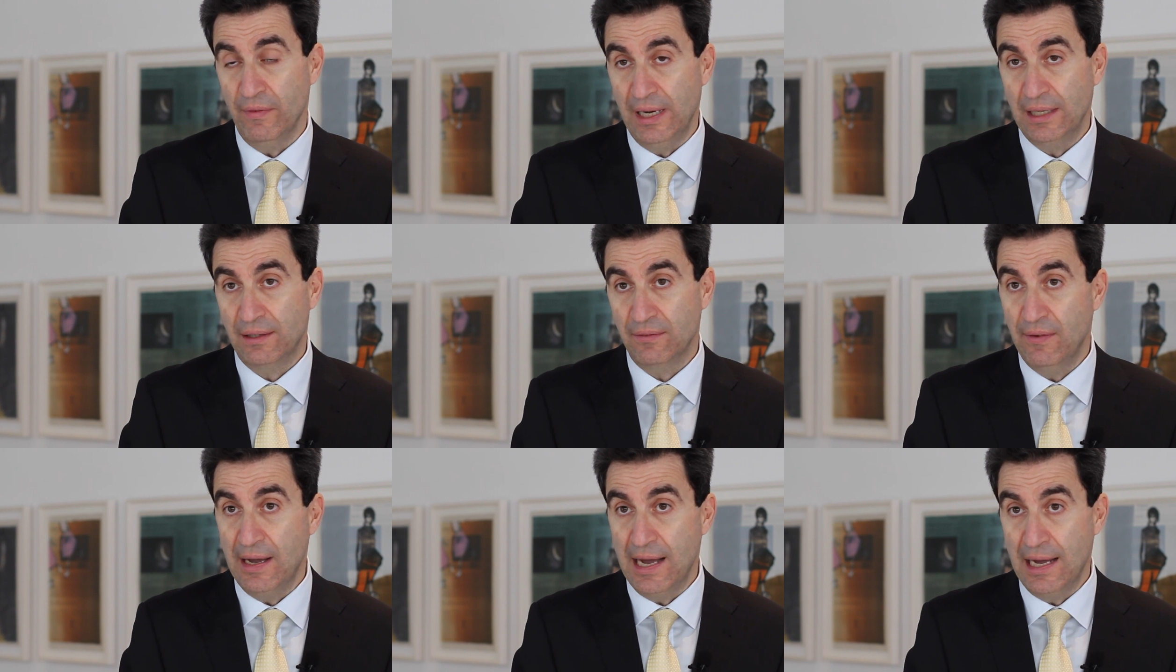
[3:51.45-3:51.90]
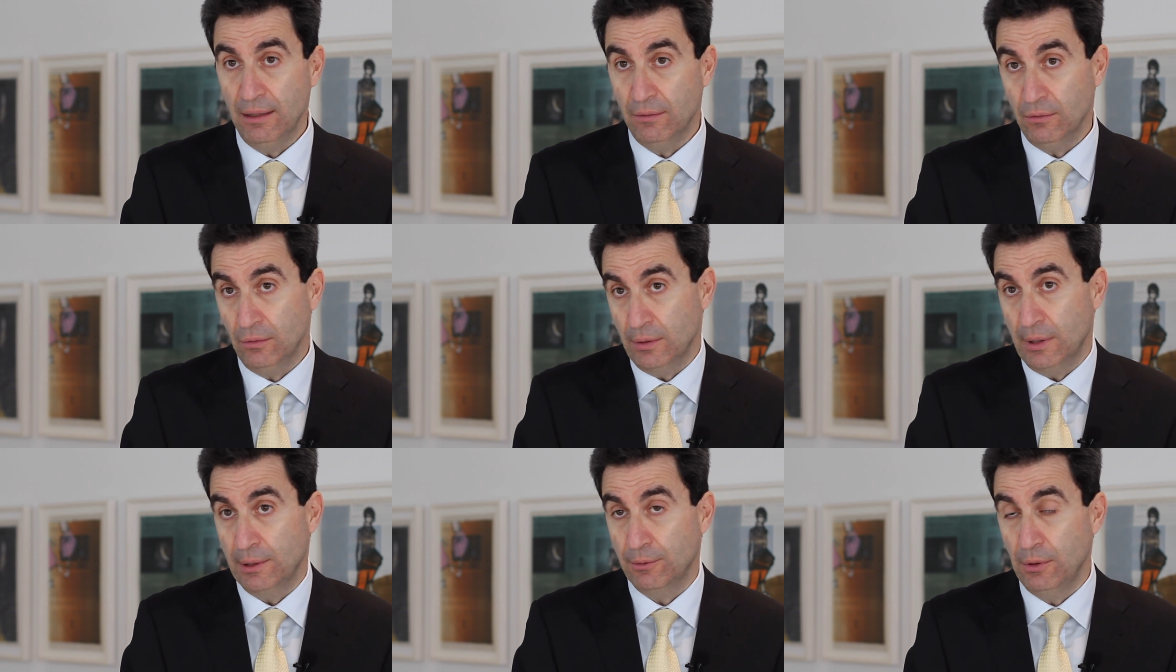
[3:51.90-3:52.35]
weltweit
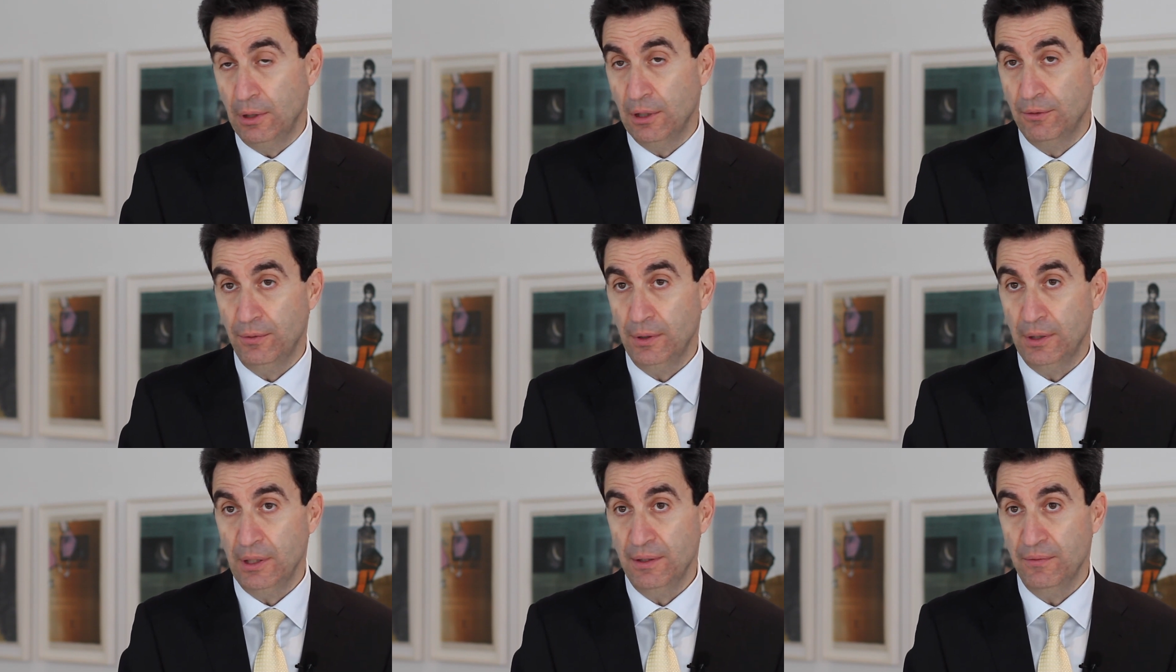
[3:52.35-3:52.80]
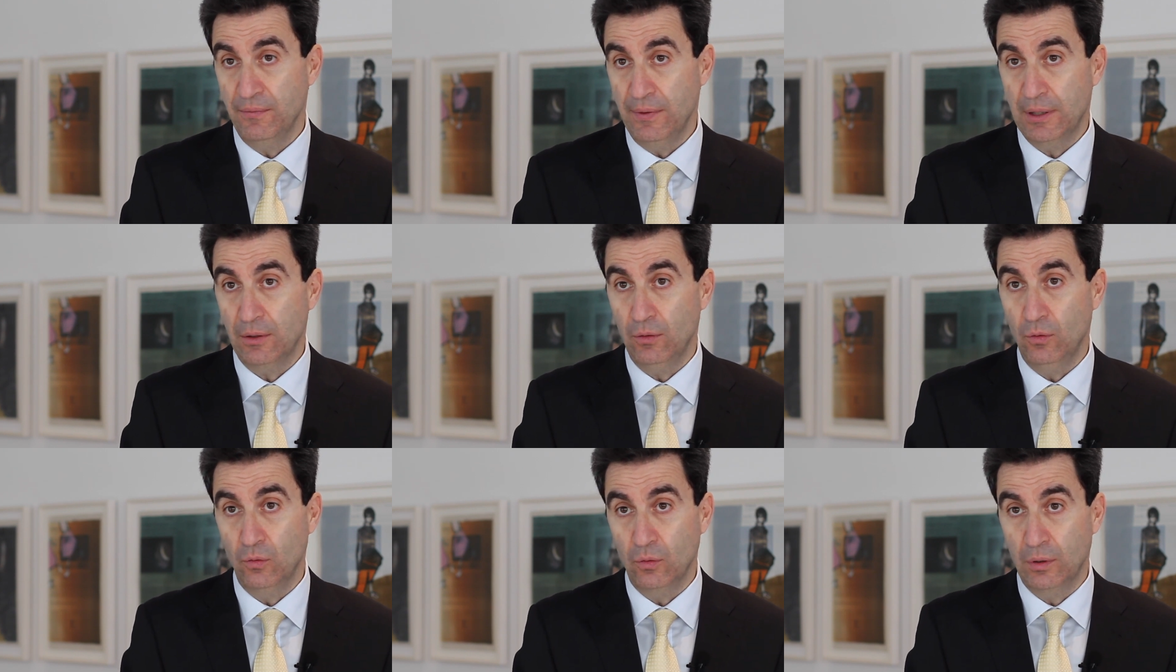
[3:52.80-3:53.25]
und natürlich für die
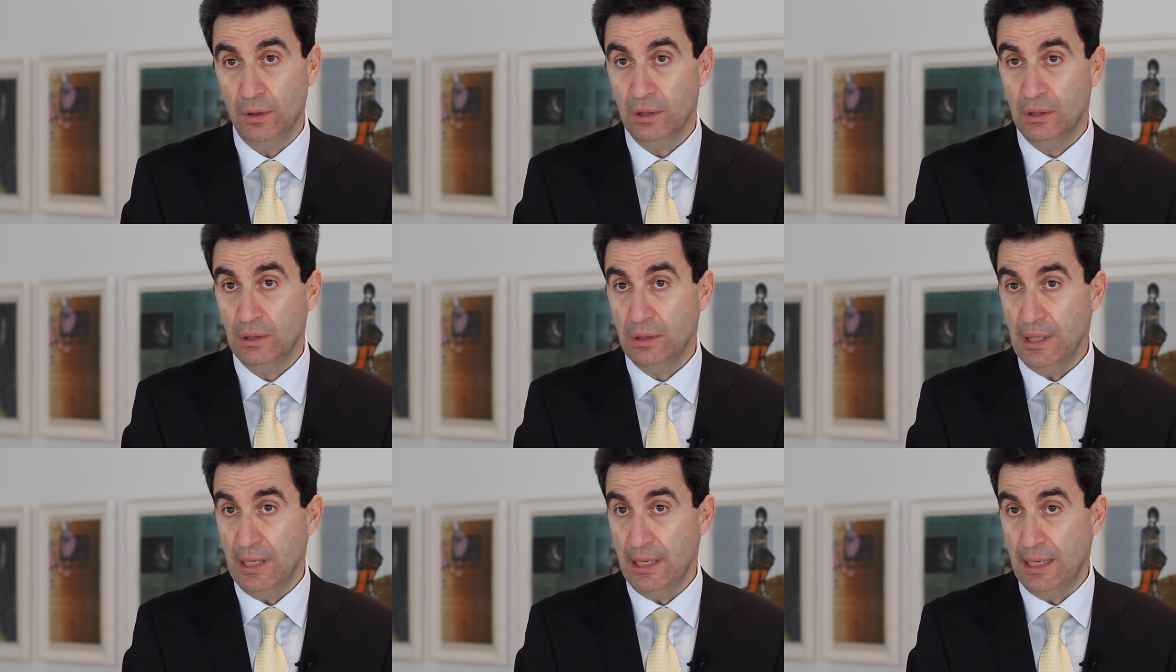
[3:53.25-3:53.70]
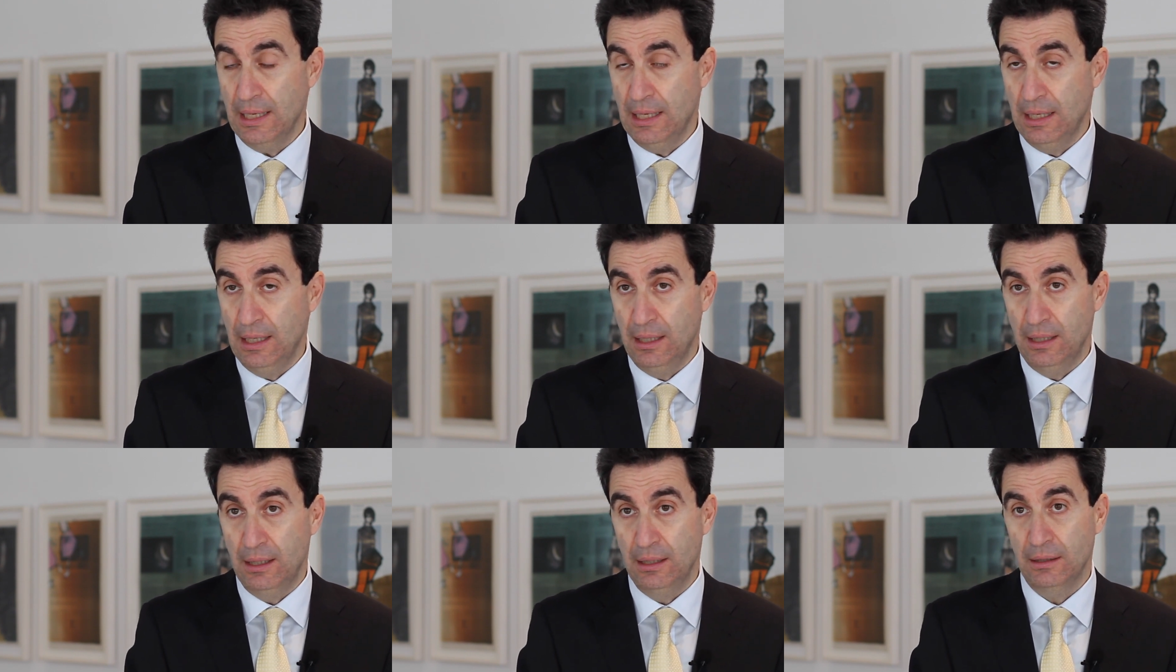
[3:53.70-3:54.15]
Entwicklung der,
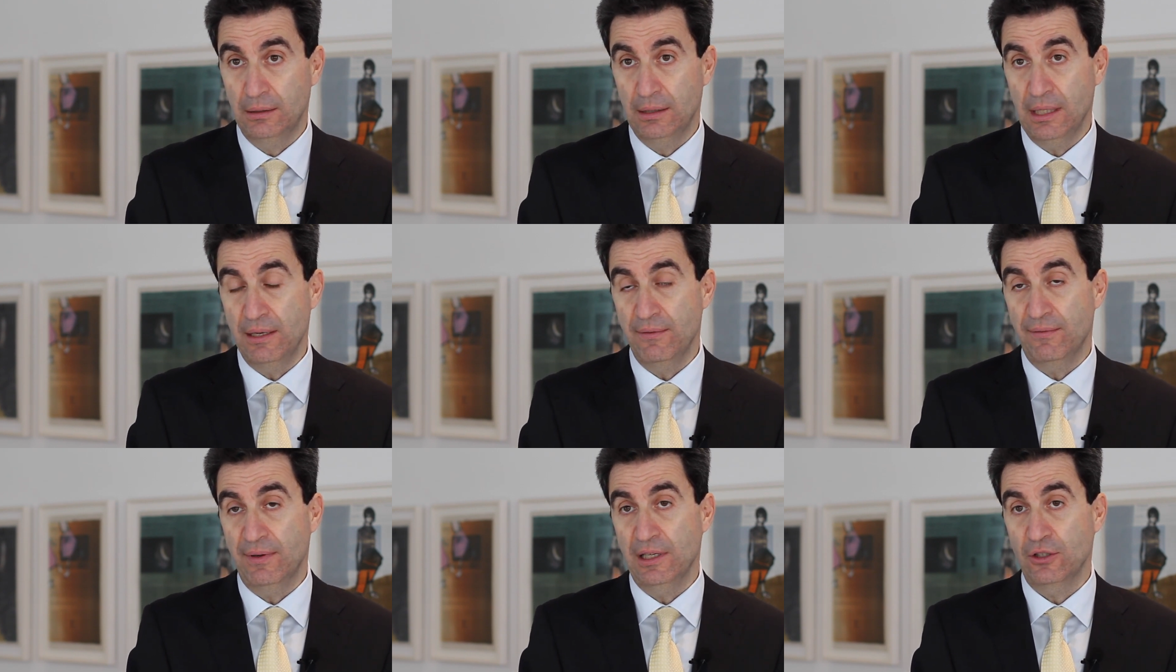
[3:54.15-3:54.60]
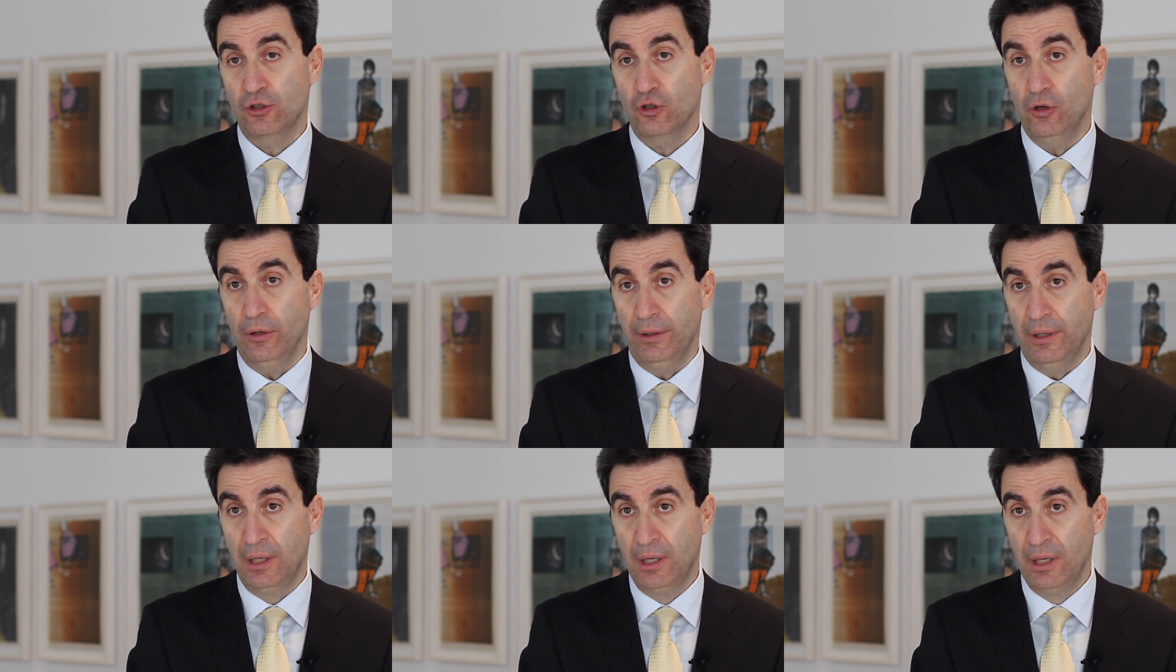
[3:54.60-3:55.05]
der Inflation.